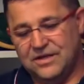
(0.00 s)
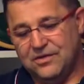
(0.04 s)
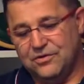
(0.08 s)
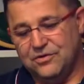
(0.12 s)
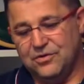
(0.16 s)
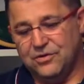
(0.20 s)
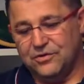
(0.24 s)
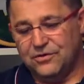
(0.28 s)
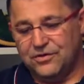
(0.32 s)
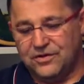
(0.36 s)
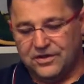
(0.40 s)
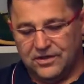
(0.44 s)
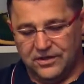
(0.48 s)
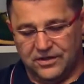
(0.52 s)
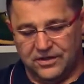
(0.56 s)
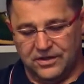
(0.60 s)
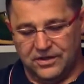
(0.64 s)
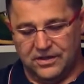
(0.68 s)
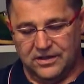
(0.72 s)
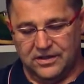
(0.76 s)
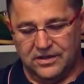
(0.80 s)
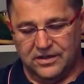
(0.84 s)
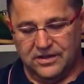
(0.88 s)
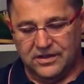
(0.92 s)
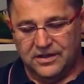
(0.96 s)
Donc
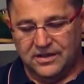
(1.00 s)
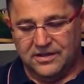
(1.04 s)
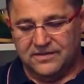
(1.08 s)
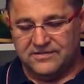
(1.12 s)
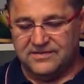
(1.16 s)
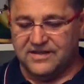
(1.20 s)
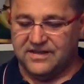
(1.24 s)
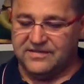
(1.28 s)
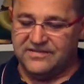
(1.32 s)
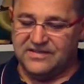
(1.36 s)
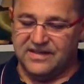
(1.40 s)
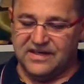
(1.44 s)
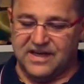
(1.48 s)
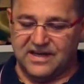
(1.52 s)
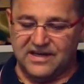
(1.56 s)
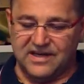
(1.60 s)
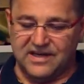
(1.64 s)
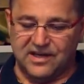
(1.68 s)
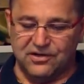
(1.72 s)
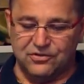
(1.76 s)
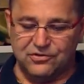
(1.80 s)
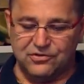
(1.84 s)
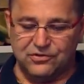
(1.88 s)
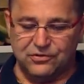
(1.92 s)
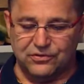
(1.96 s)
euh, ça c'est la
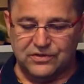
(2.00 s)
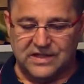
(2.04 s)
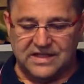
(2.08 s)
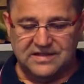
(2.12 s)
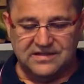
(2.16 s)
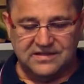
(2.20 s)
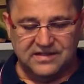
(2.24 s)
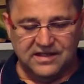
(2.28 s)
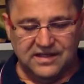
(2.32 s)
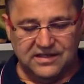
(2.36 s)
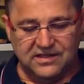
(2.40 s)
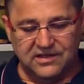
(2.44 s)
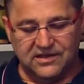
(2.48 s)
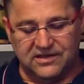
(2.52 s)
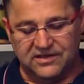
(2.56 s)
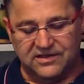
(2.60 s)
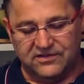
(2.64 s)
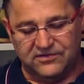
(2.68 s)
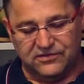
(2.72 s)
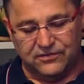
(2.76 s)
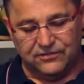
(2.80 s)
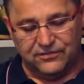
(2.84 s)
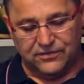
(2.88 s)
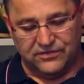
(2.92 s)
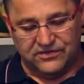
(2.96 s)
galoche authentique qui
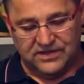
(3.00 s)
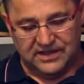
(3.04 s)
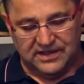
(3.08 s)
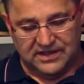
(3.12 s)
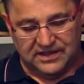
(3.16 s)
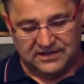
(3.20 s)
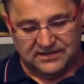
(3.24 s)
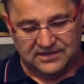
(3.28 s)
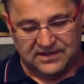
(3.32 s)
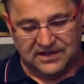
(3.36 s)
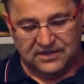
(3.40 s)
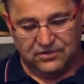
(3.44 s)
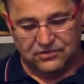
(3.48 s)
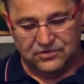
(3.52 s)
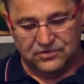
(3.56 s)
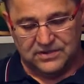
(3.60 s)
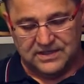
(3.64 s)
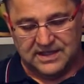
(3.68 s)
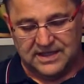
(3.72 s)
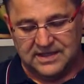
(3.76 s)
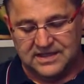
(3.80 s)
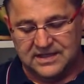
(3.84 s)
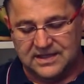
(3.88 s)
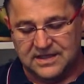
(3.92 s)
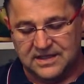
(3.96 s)
se faisait il y a très
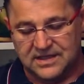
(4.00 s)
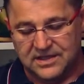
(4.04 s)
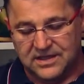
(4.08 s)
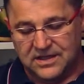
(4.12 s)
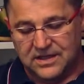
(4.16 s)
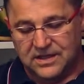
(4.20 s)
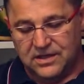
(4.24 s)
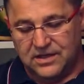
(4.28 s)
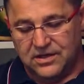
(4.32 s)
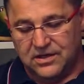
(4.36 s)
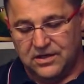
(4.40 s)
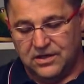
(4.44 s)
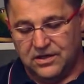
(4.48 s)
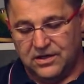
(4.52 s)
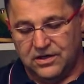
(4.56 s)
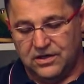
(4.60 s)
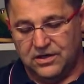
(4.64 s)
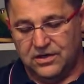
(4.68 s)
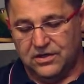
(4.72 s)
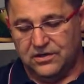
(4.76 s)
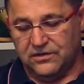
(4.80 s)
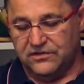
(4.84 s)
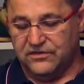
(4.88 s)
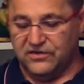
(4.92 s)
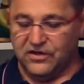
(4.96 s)
longtemps.
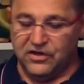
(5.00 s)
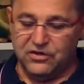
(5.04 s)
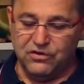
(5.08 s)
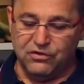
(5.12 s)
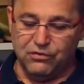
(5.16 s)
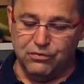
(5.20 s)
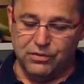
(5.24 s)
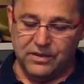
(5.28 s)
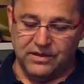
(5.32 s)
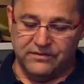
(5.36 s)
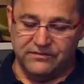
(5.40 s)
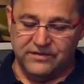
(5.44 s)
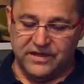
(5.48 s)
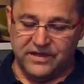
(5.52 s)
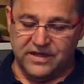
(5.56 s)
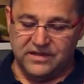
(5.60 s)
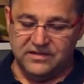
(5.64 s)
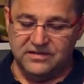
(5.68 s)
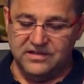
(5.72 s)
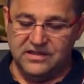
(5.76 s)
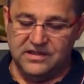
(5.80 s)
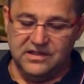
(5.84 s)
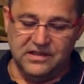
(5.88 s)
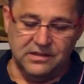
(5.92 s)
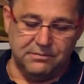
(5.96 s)
Euh, c'est un cuir
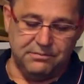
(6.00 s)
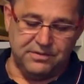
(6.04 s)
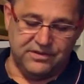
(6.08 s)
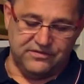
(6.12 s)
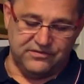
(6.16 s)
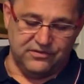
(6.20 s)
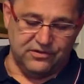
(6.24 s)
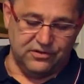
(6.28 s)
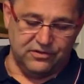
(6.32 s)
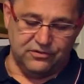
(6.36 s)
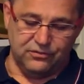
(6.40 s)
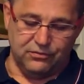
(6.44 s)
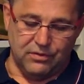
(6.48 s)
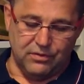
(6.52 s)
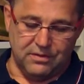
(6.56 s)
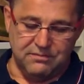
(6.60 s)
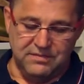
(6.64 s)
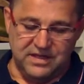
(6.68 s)
verni, épaisseur 3